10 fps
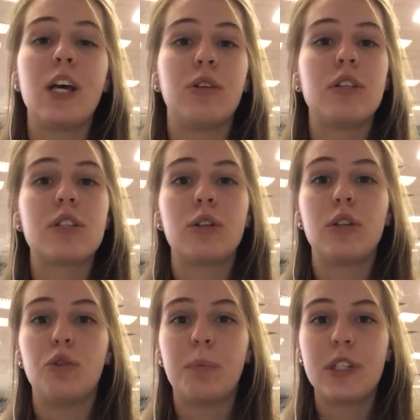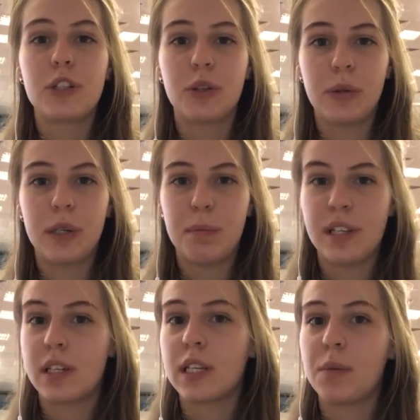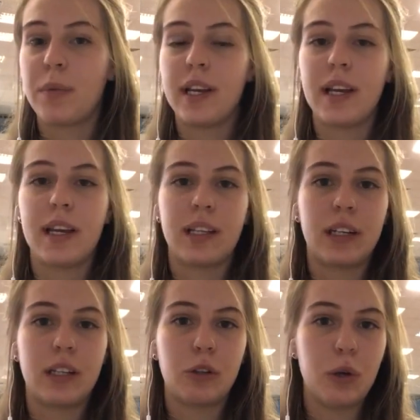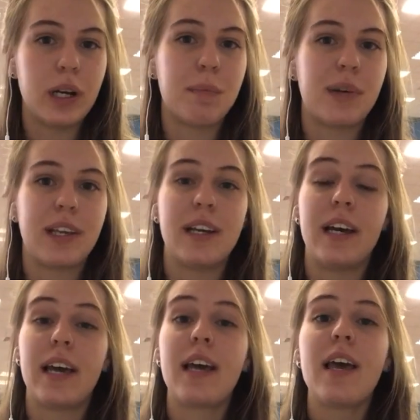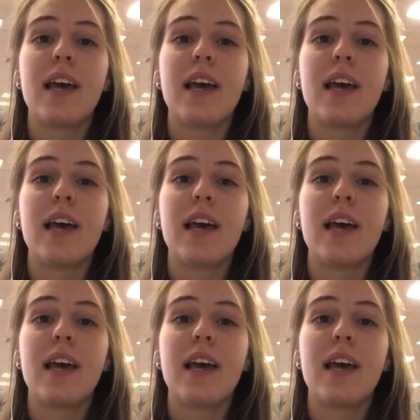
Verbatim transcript: Но не стоит думать, что репетиторская империя — это только про ЕГЭ.